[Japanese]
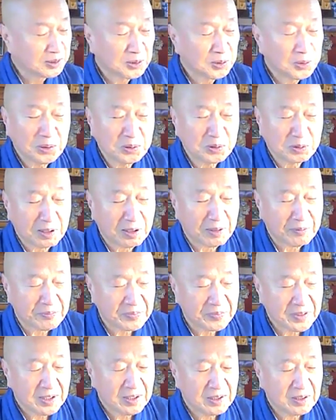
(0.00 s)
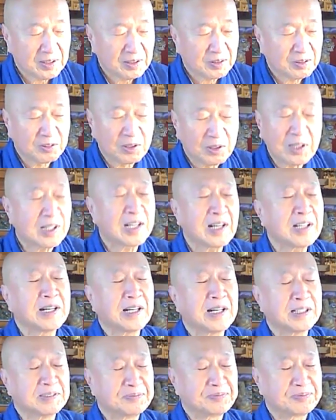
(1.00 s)
そういうのはわから
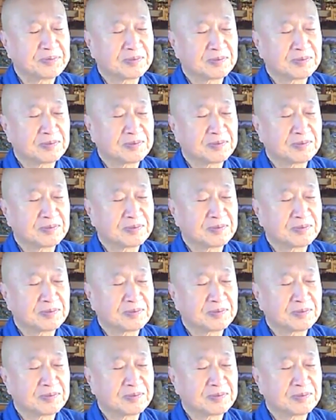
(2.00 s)
ない。